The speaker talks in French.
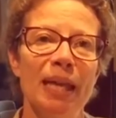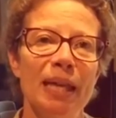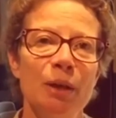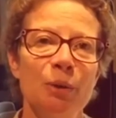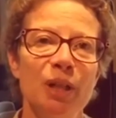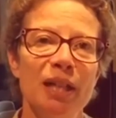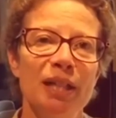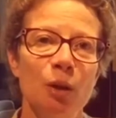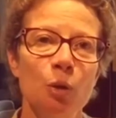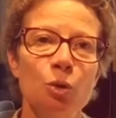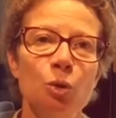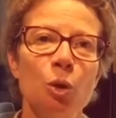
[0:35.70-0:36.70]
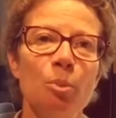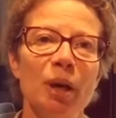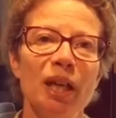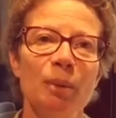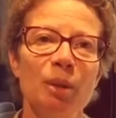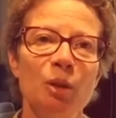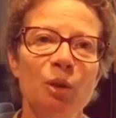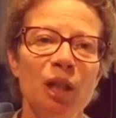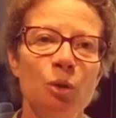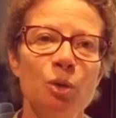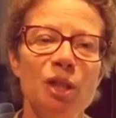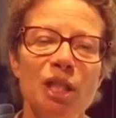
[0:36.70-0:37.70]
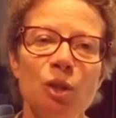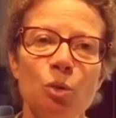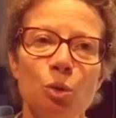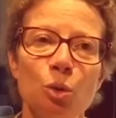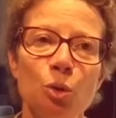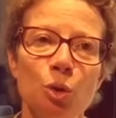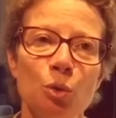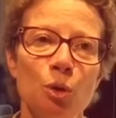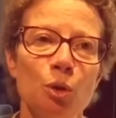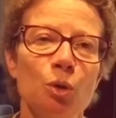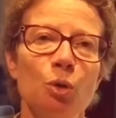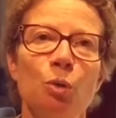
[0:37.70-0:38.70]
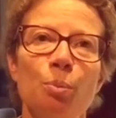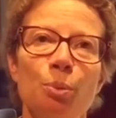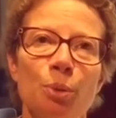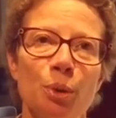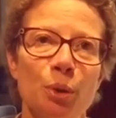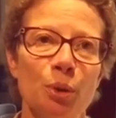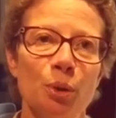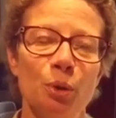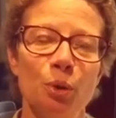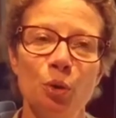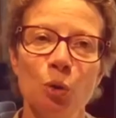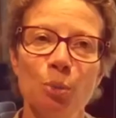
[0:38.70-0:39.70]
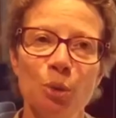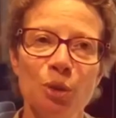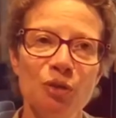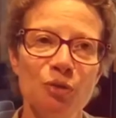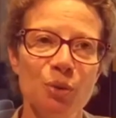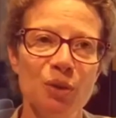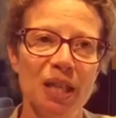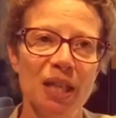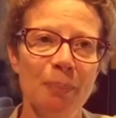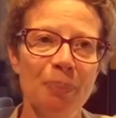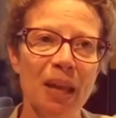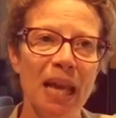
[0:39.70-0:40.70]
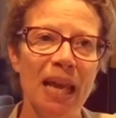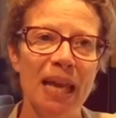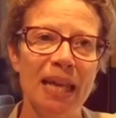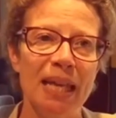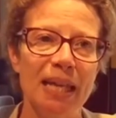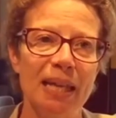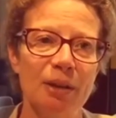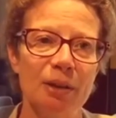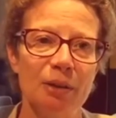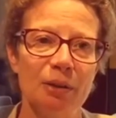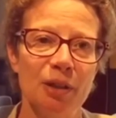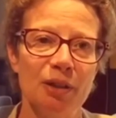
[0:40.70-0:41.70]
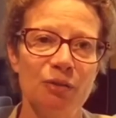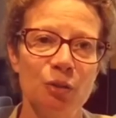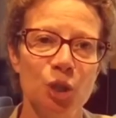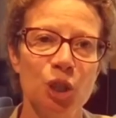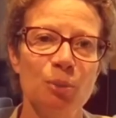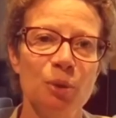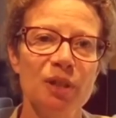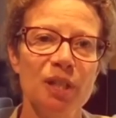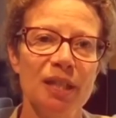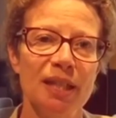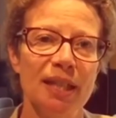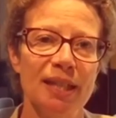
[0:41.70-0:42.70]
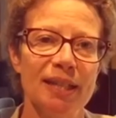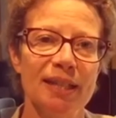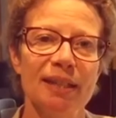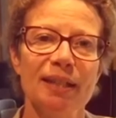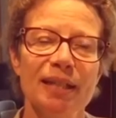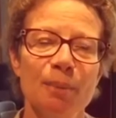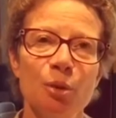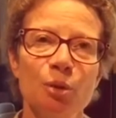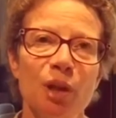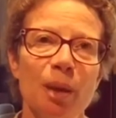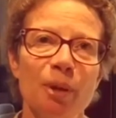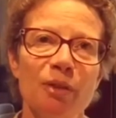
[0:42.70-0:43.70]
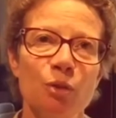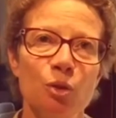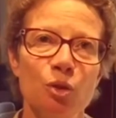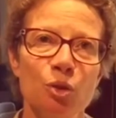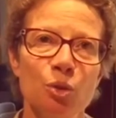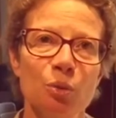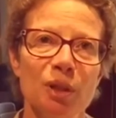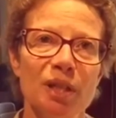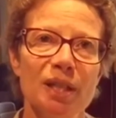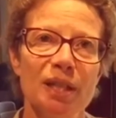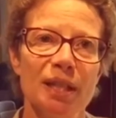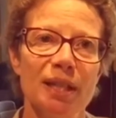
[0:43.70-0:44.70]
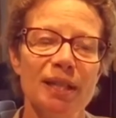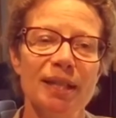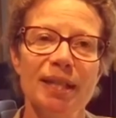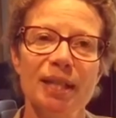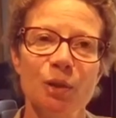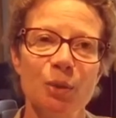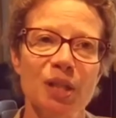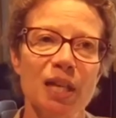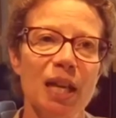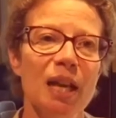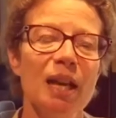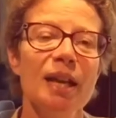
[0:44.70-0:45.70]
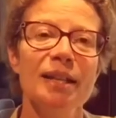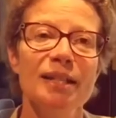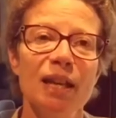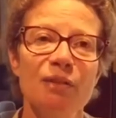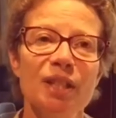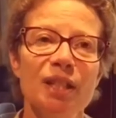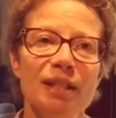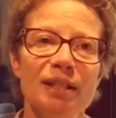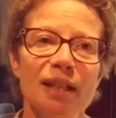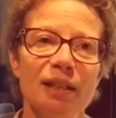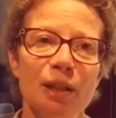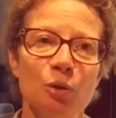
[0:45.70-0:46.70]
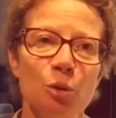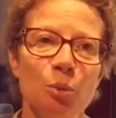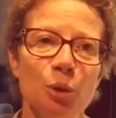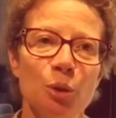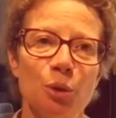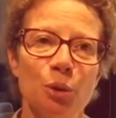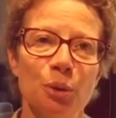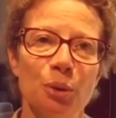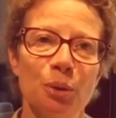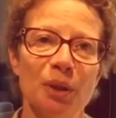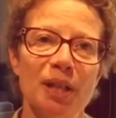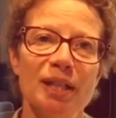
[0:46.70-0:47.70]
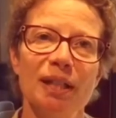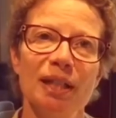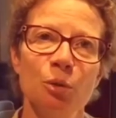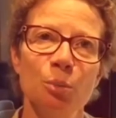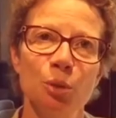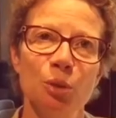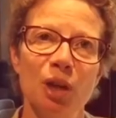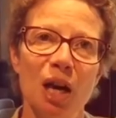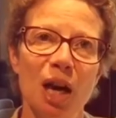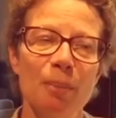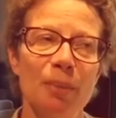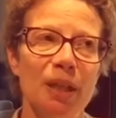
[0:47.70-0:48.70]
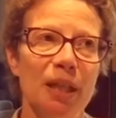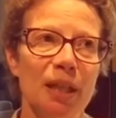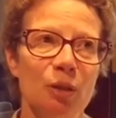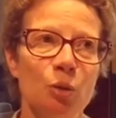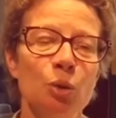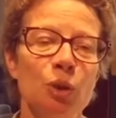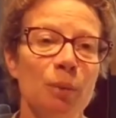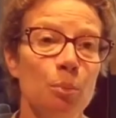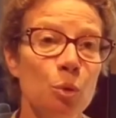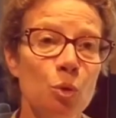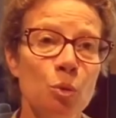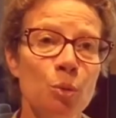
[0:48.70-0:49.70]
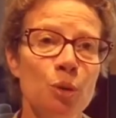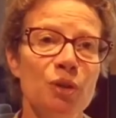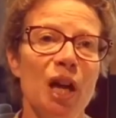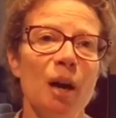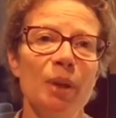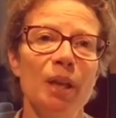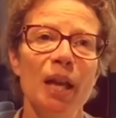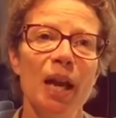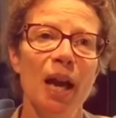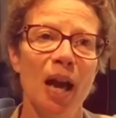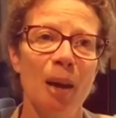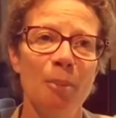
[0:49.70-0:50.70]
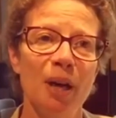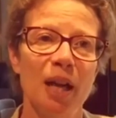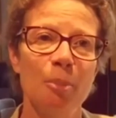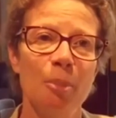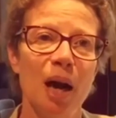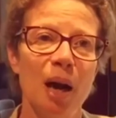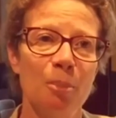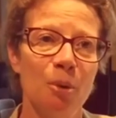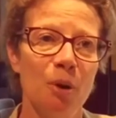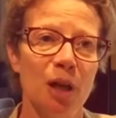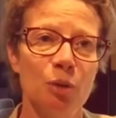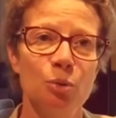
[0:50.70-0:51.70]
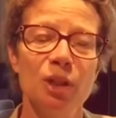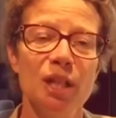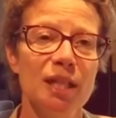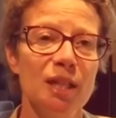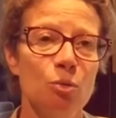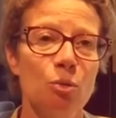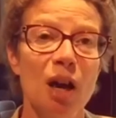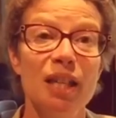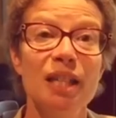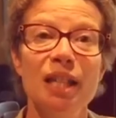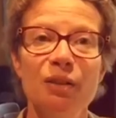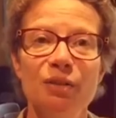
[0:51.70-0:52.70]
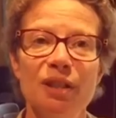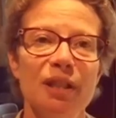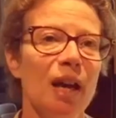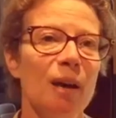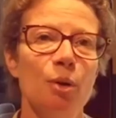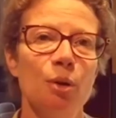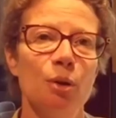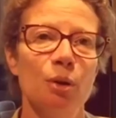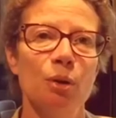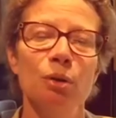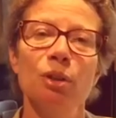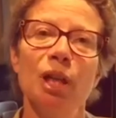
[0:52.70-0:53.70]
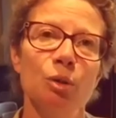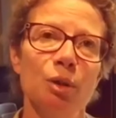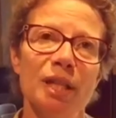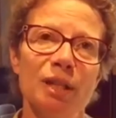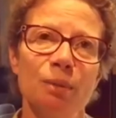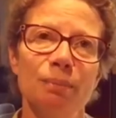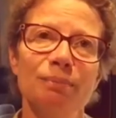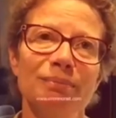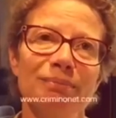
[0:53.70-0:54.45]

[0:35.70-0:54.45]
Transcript: et on a des retours par Criminolette aussi de documents que l'on peut, que l'on peut diffuser. Et, euh, franchement, c'est très important la prévention et c'est essentiel. Ça évite un certain, nombre de, un certain nombre de drames et nous, on est beaucoup mieux armés après par rapport à toutes les histoires inévitables euh, entre adolescents.